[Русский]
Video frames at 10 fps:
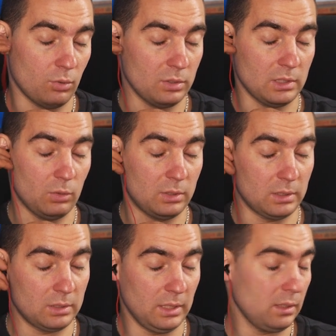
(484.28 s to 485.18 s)
просто вот
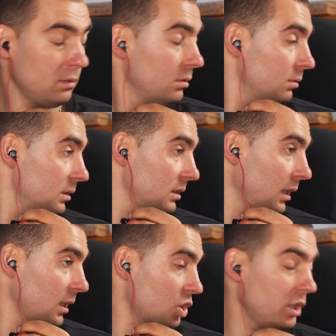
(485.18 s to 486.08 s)
тык,
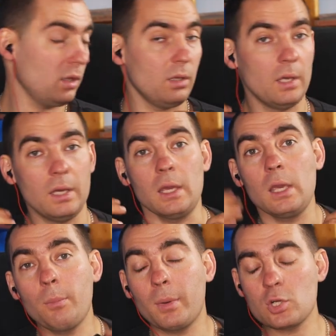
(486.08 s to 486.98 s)
заложил
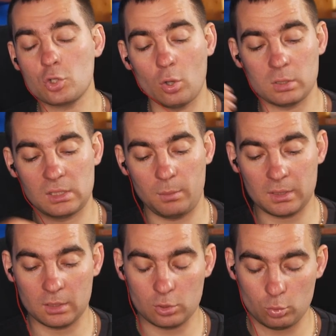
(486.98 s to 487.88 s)
и пошел. Себе
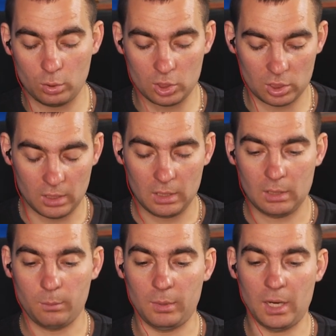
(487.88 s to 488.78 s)
танцуешь,
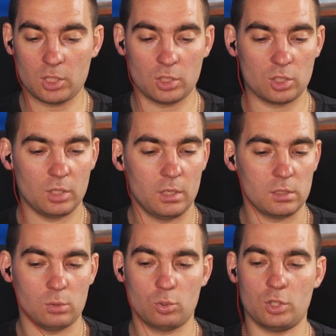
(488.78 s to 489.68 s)
пляшешь,
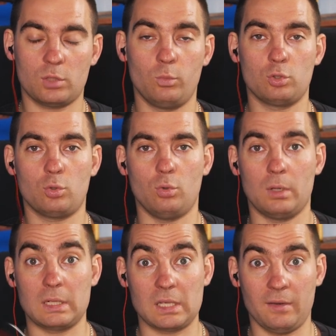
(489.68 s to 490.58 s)
слушаешь музыку,
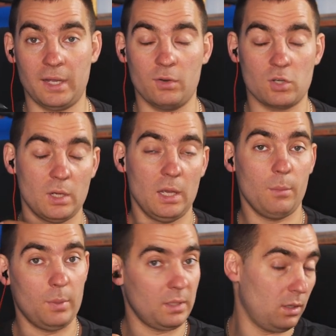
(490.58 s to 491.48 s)
разговариваешь
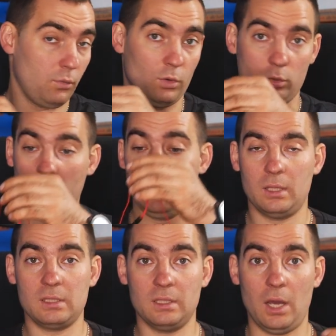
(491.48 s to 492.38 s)
по телефону.
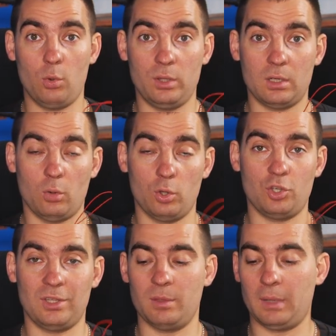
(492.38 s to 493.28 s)
Цена у них
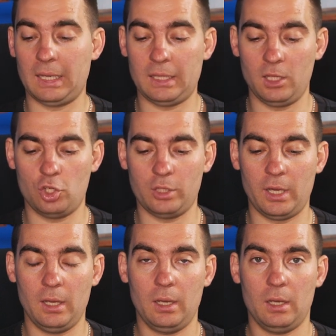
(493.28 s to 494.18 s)
очень
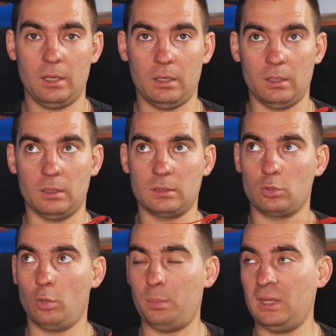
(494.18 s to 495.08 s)
демократичная.
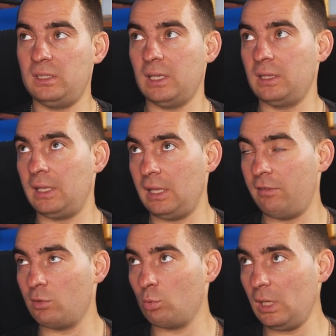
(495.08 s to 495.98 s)
150 э,
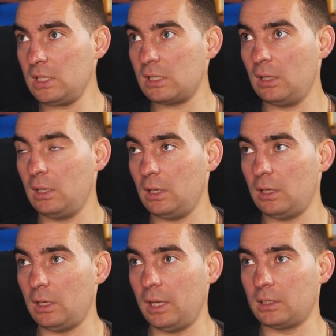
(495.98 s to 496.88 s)
гривен у нас.
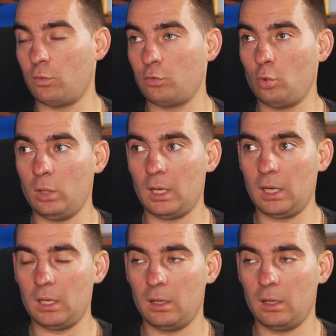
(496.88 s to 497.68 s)
Это в долларах